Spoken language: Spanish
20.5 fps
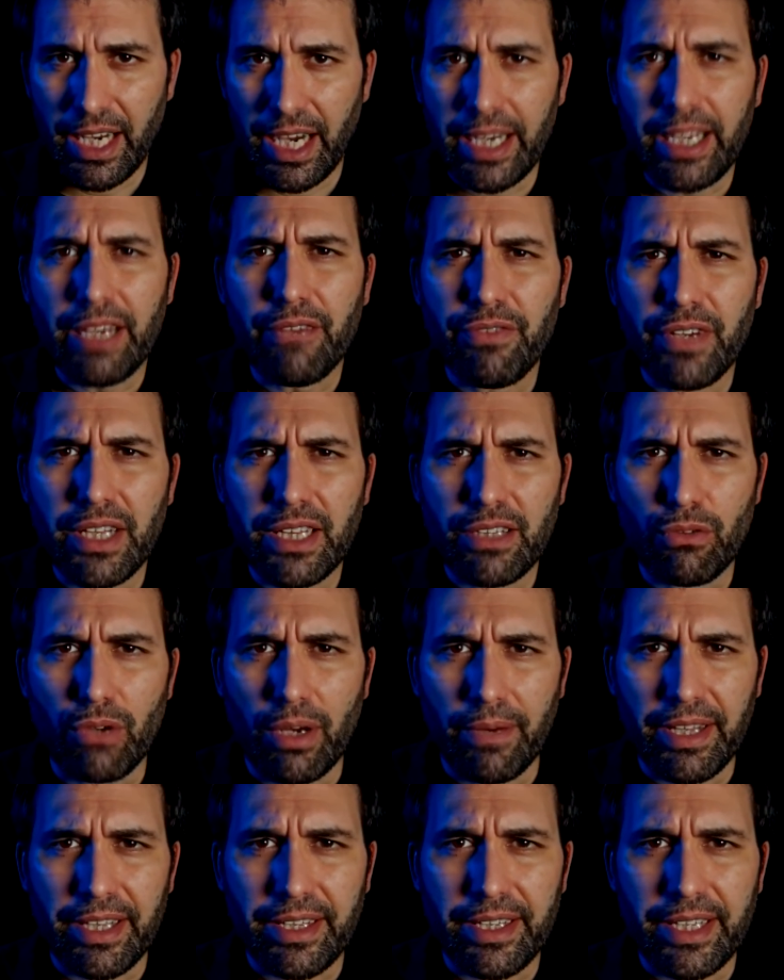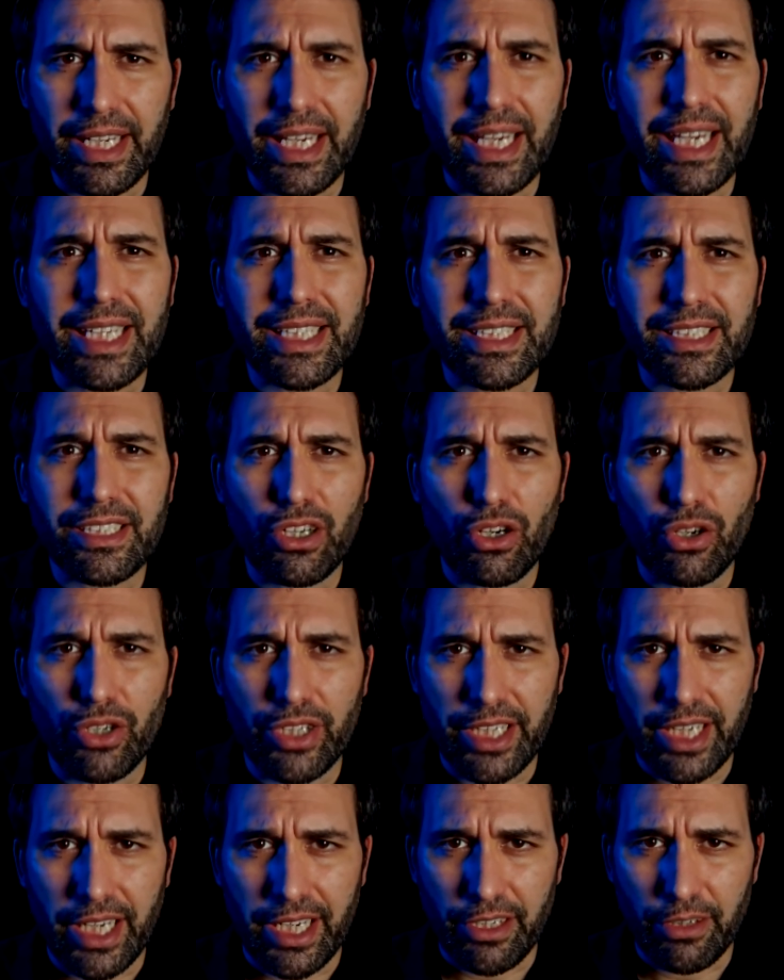Haría falta un avance
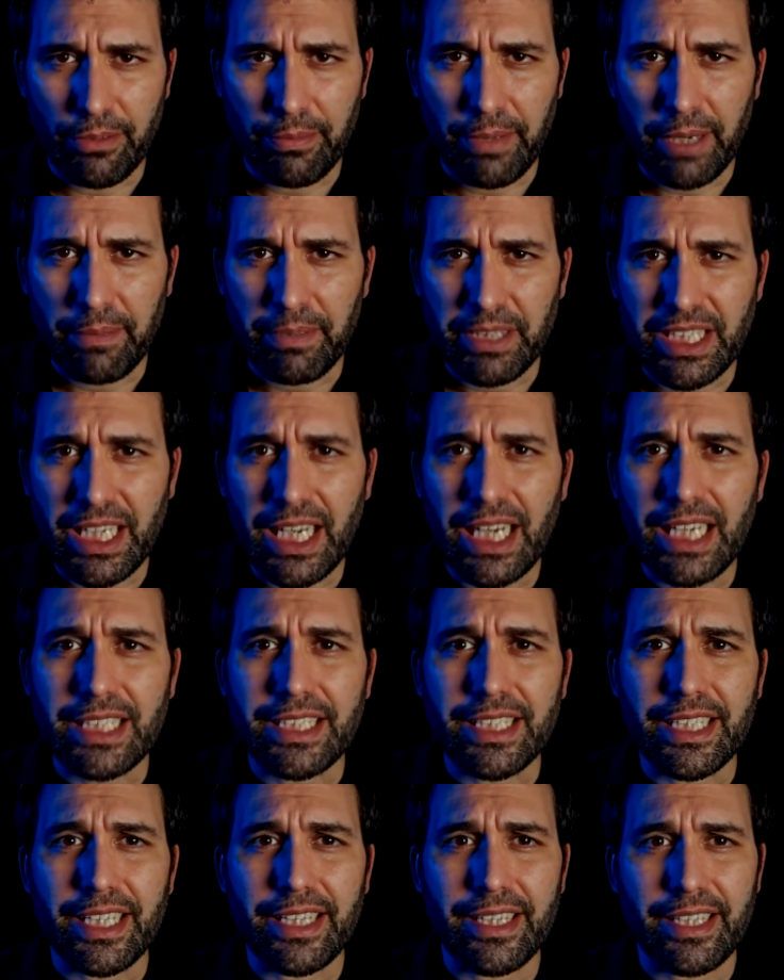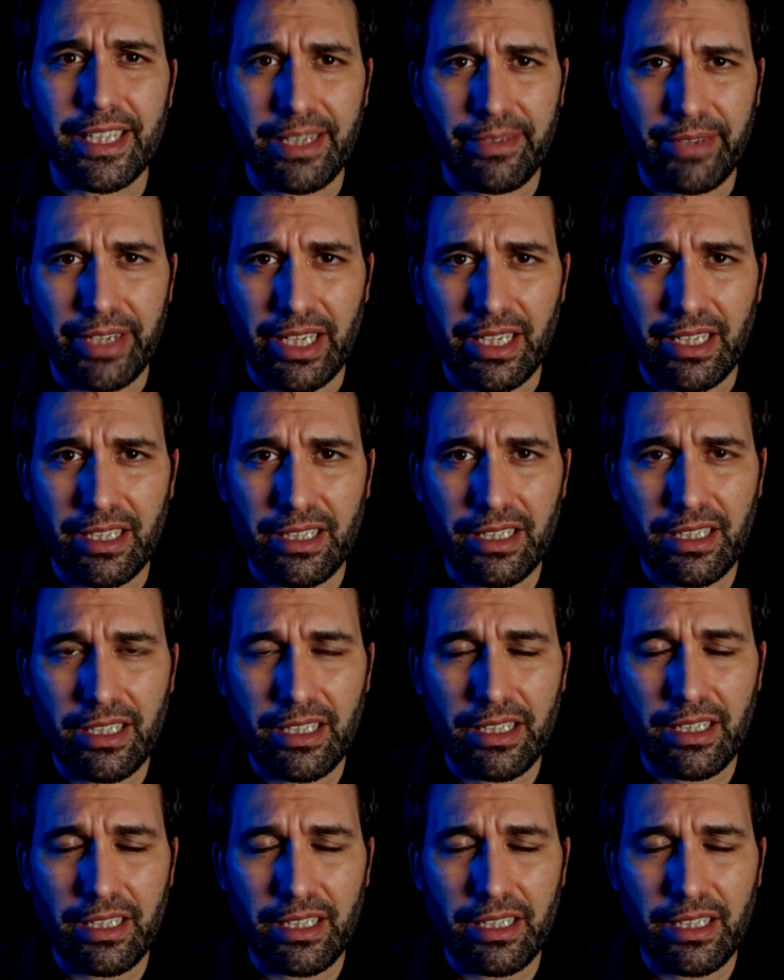extraordinario para pasar al siguiente nivel,